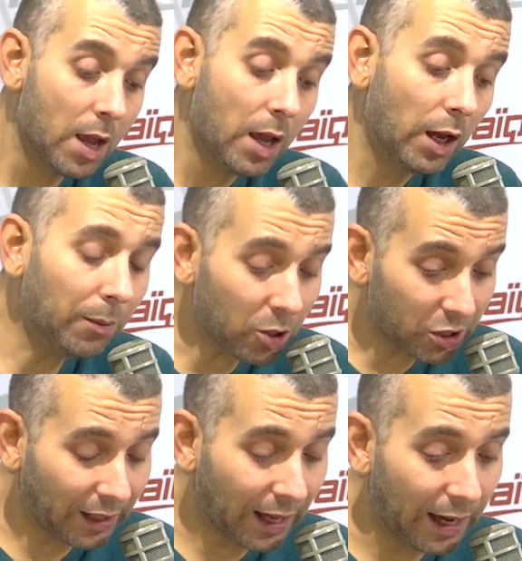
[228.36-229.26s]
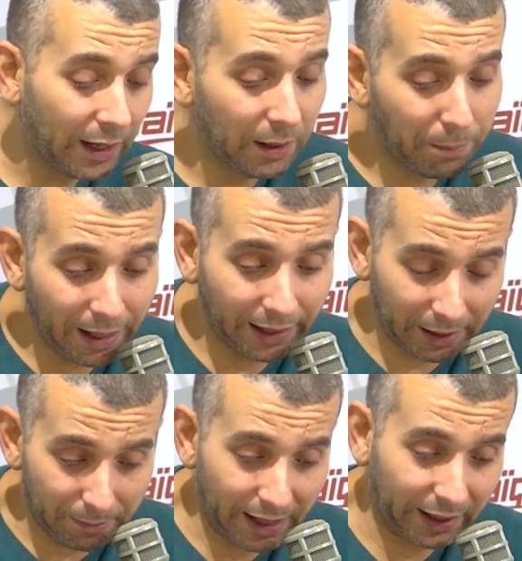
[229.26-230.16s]
المشكلة اللي البنك
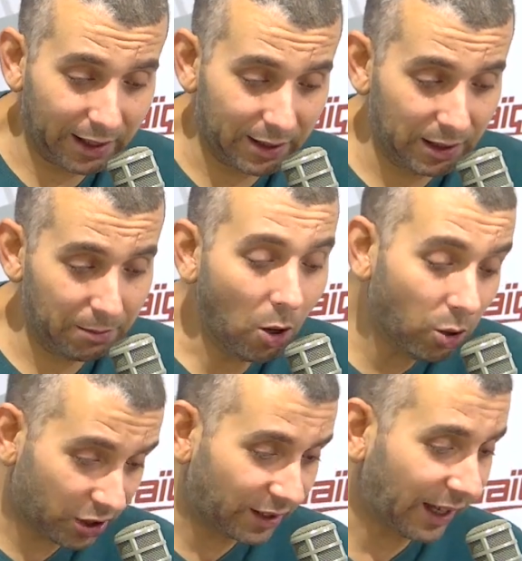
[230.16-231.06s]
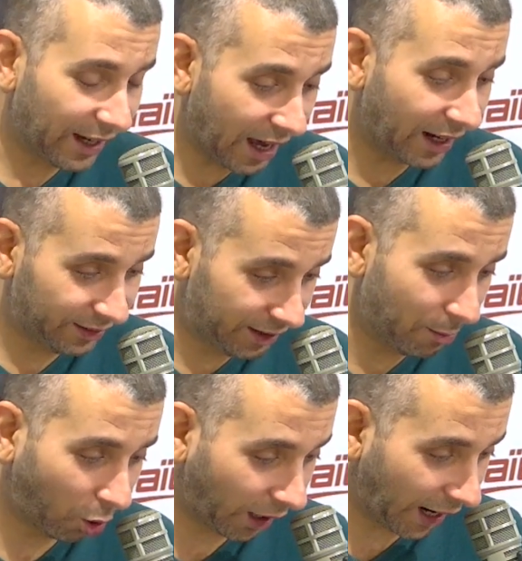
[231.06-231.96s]
المركزي ماهوش التيار
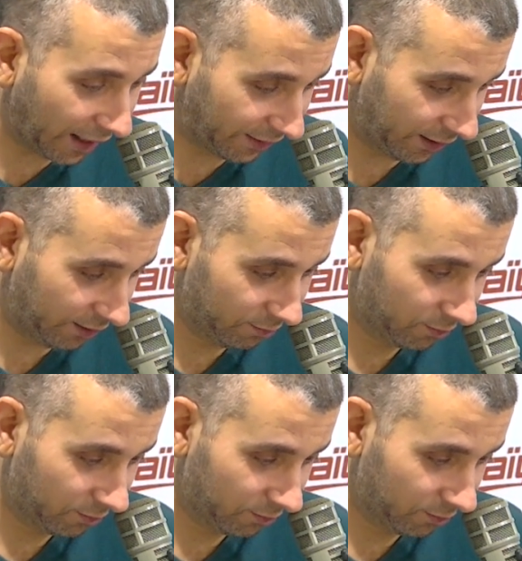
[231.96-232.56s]
الديمقراطي